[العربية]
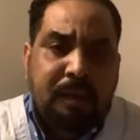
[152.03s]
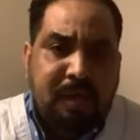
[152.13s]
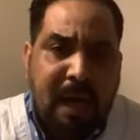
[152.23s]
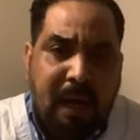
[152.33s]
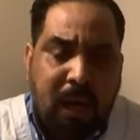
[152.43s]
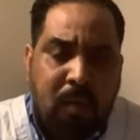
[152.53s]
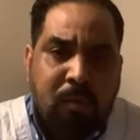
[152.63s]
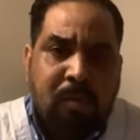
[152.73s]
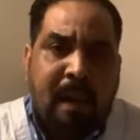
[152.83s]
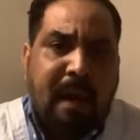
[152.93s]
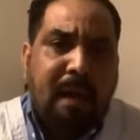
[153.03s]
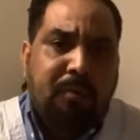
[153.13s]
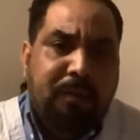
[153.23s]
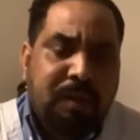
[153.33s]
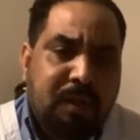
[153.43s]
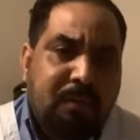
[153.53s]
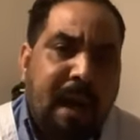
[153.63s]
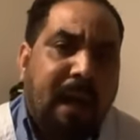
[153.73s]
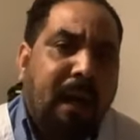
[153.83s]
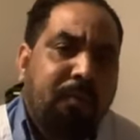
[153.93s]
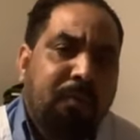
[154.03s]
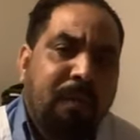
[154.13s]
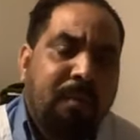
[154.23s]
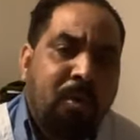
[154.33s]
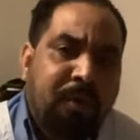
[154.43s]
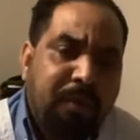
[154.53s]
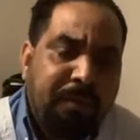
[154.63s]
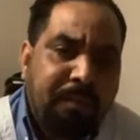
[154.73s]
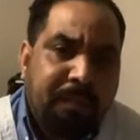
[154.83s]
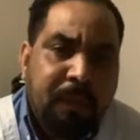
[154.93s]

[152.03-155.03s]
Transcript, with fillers: نجاح انكم حققتوا فيه شيء ما حققتوا فيه ما هو الكذب